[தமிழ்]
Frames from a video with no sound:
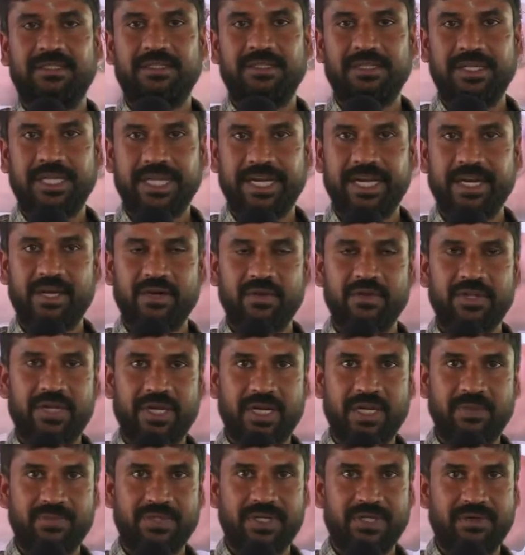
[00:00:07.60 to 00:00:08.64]
டைரக்டர் வந்து
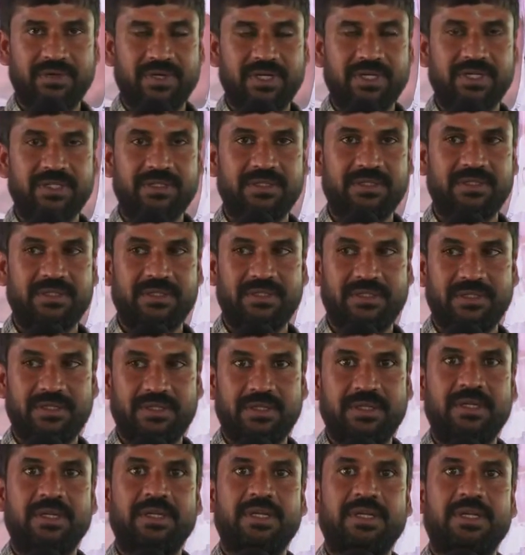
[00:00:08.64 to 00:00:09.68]
ராம் சேவா
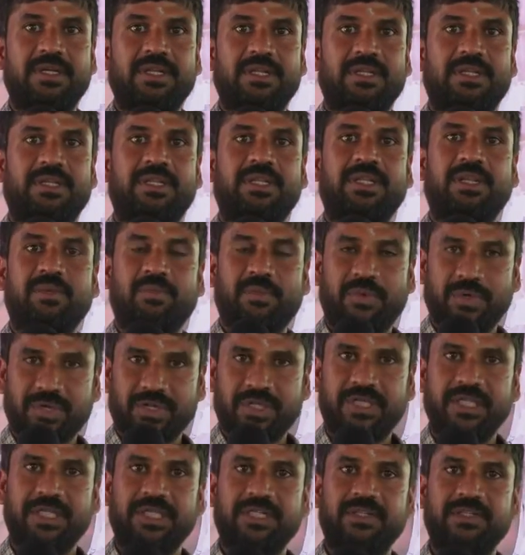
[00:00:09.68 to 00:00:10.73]
இந்த
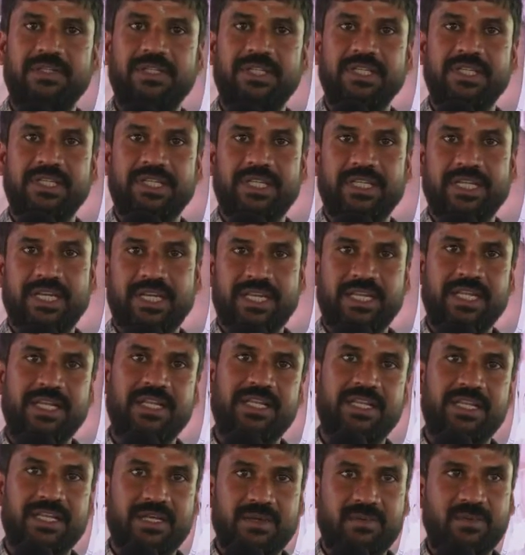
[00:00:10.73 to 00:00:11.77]
படத்து வந்து யதார்த்த
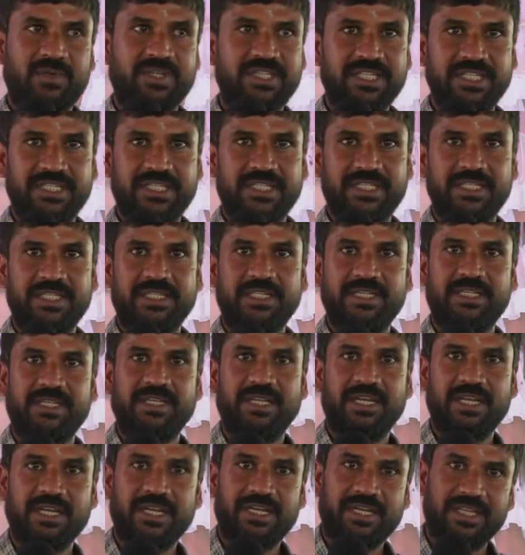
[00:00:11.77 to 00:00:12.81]
கதை அமைஞ்சிச்சு
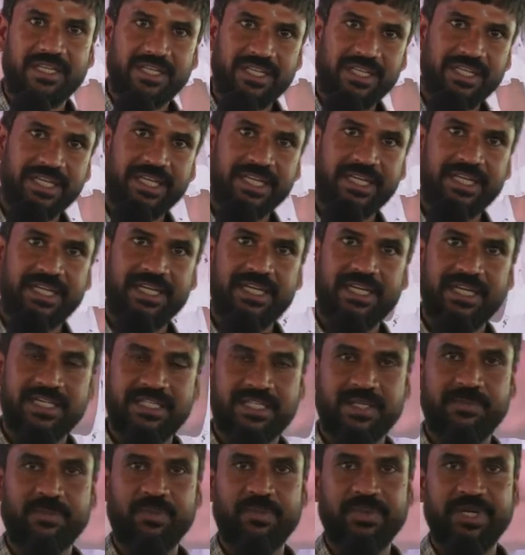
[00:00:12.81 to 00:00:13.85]
நல்ல கதை எழுதியிருக்காரு
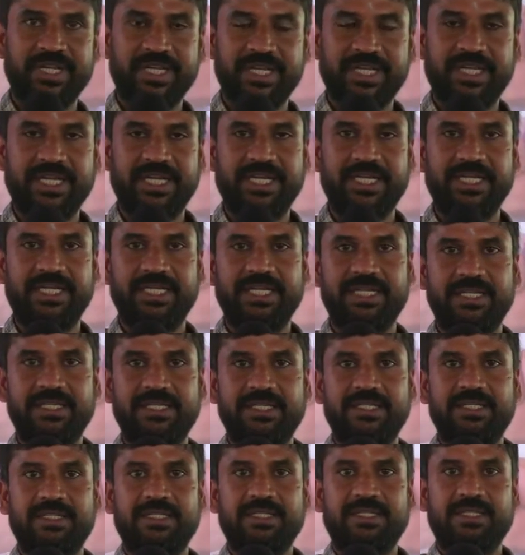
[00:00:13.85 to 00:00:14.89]
நல்லா ஸ்கிரிப்ட் பண்ணியிருக்காரு
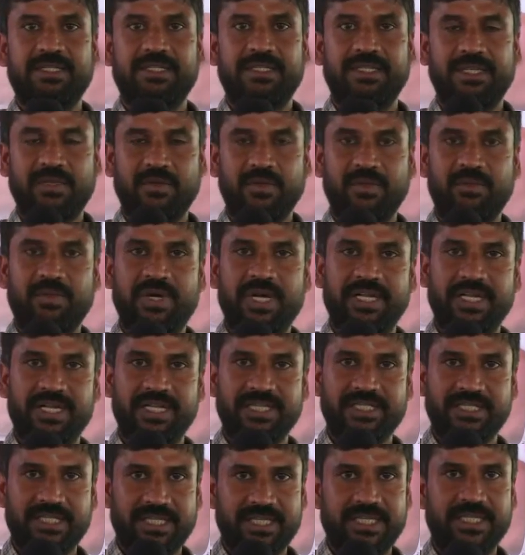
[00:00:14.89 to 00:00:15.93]
இதில் வந்து
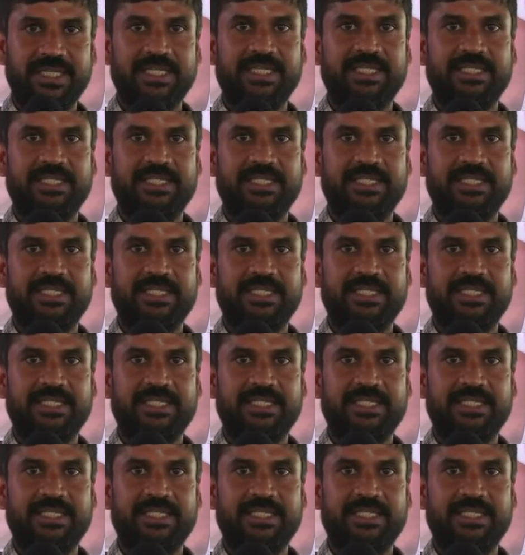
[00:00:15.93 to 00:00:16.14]
பாக்யராஜ் சார்